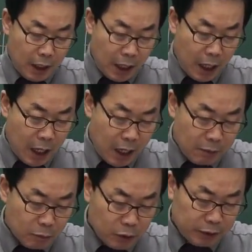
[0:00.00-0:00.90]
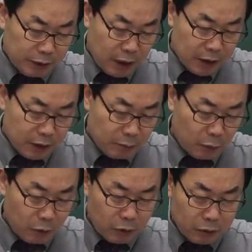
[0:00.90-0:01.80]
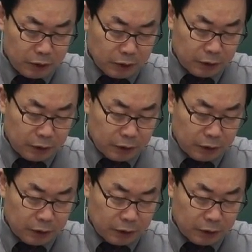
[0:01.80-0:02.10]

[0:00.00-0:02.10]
화학 물질 안전 보건